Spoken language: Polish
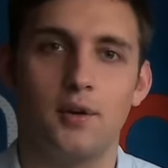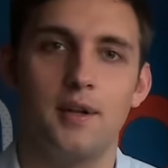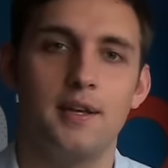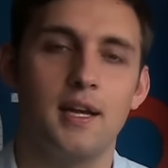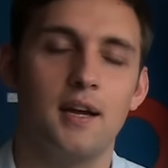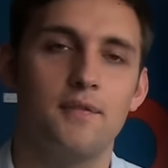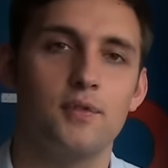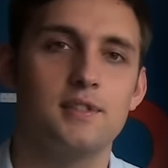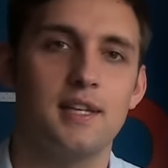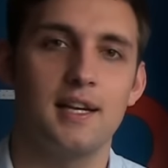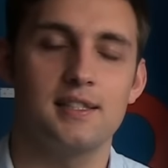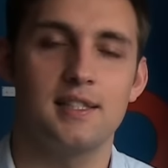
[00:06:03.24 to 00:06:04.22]
kolejka
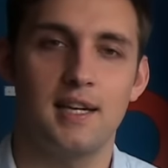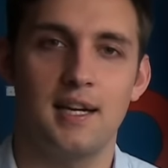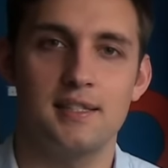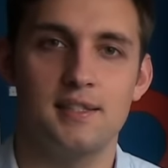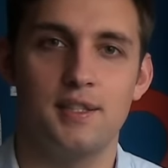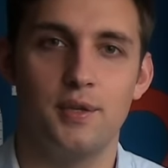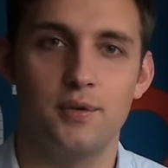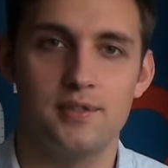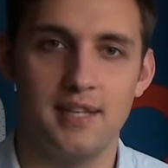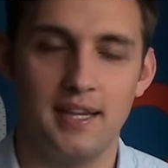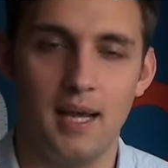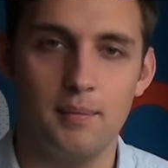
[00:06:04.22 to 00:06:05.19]
futsal Ekstraklasy już
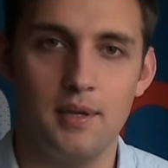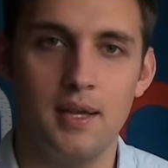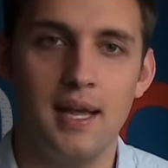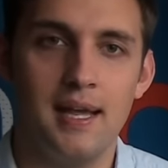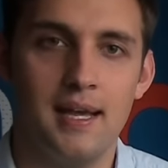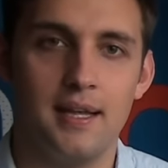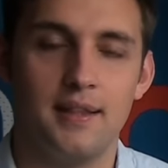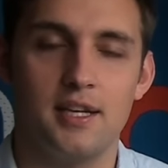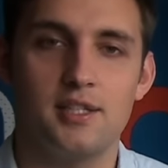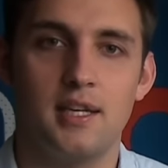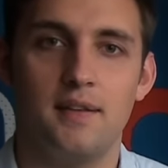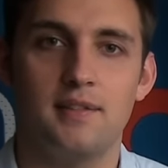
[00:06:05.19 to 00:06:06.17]
za nami. Na
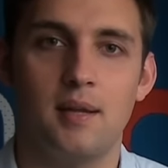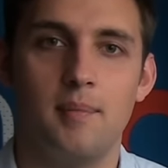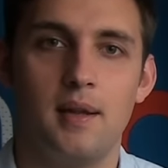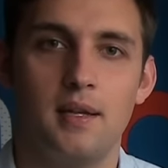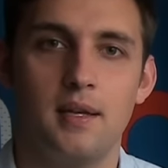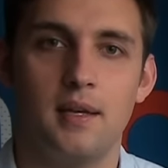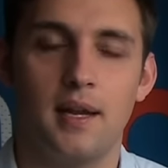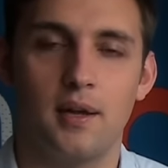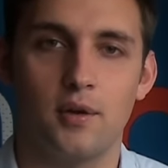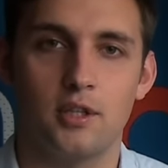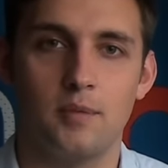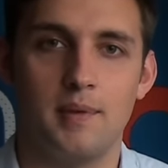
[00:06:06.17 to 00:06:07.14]
czele w tabeli
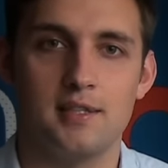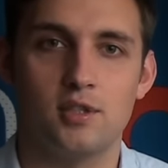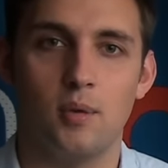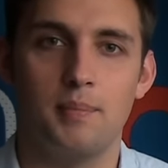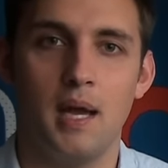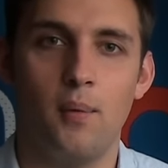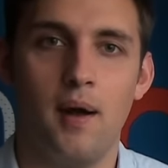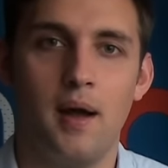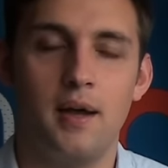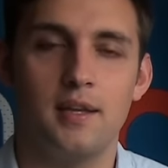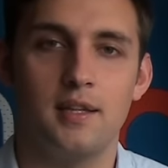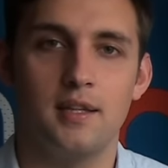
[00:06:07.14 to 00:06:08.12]
rekord
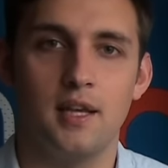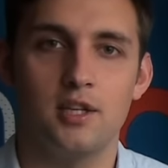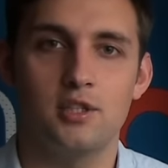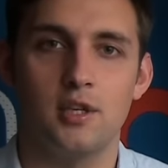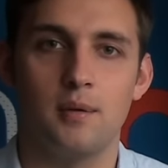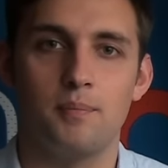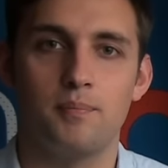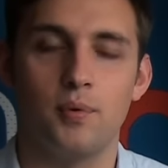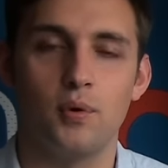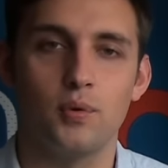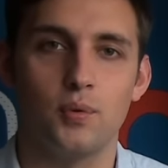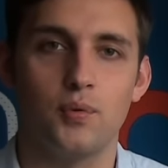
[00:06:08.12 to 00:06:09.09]
Bielsko-Biała, 11
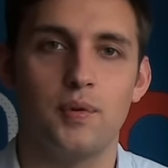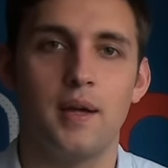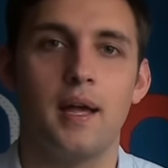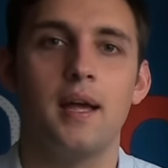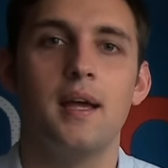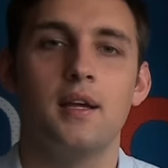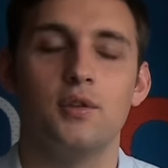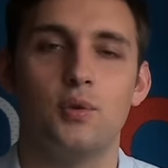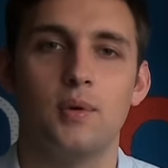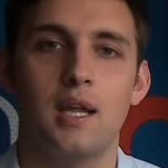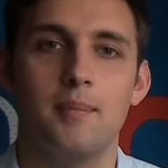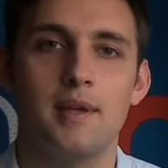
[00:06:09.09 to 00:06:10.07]
punktów, e,
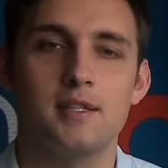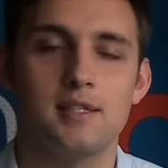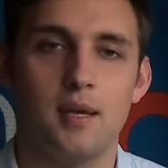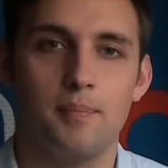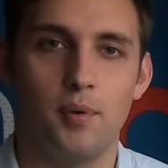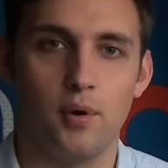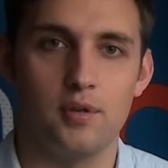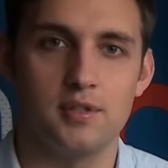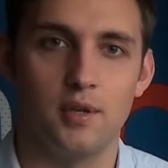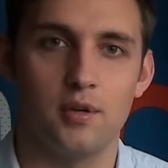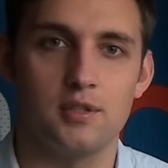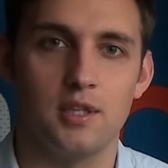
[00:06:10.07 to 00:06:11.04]
drugie miejsce Pogoń
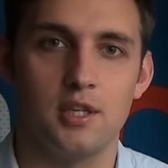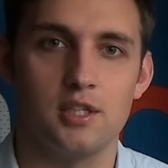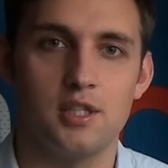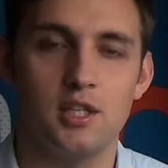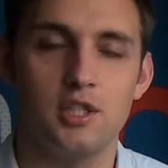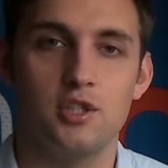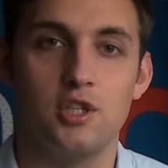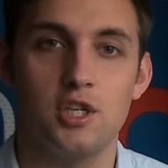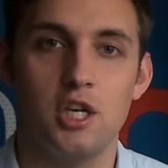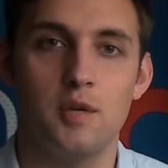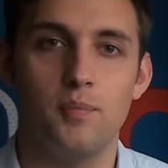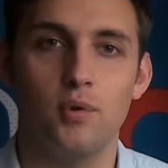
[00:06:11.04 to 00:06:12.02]
04 Szczecin,
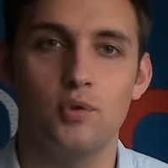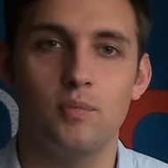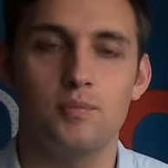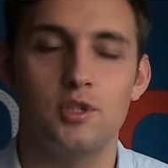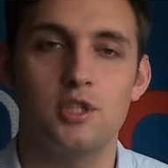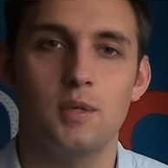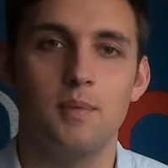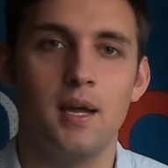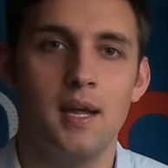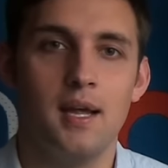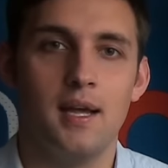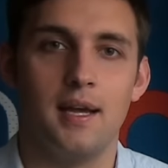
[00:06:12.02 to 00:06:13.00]
10 punktów, przy czym
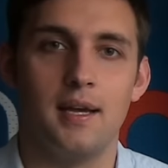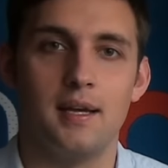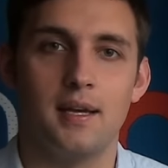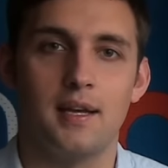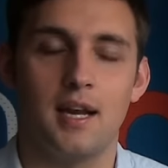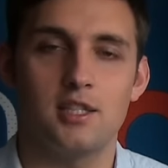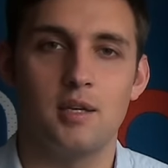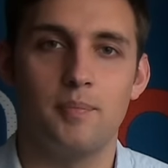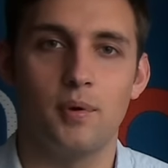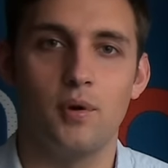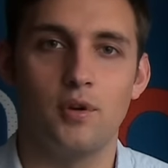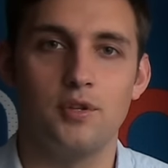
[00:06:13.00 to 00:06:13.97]
e, gracze
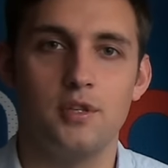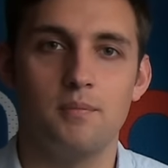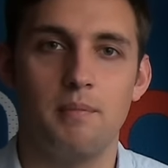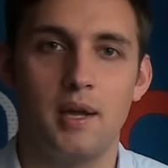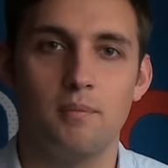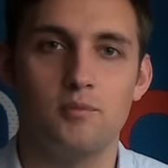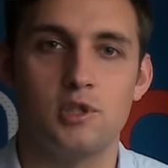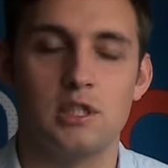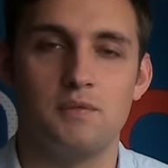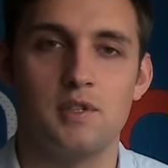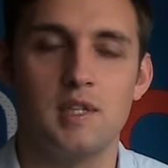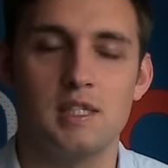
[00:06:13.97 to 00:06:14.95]
Pogoni mają 3
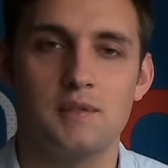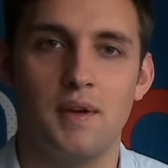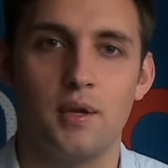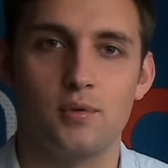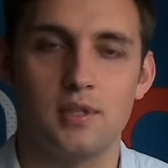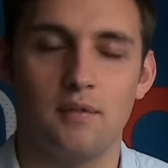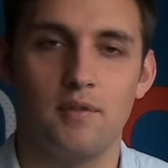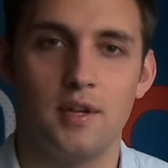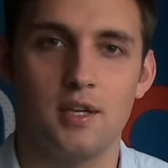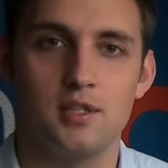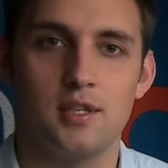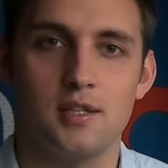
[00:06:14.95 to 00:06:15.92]
zwycięstwa już na
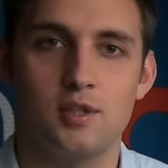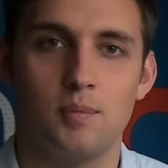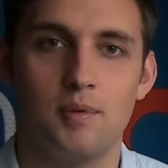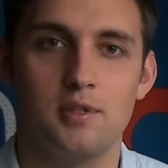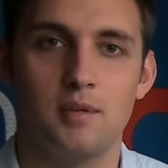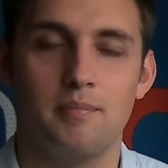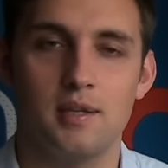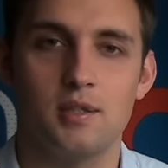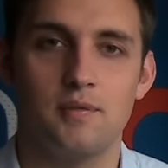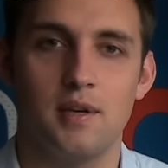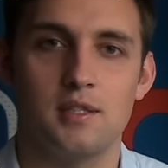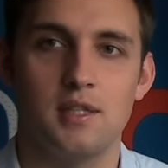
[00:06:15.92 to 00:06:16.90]
wyjeździe, co będzie
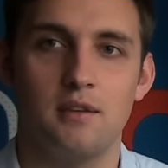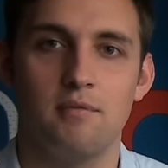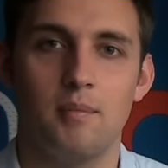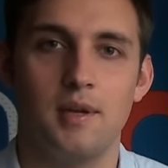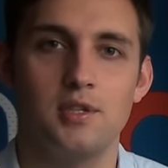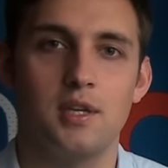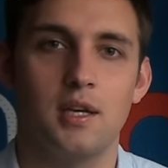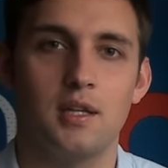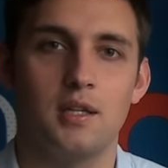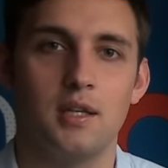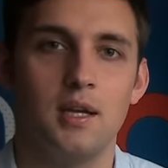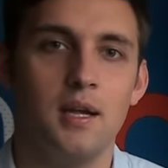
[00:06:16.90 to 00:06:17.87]
bardzo ważne w momencie,
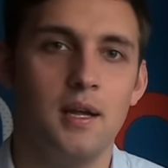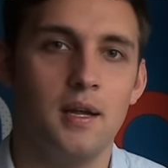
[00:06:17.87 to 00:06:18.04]
gdy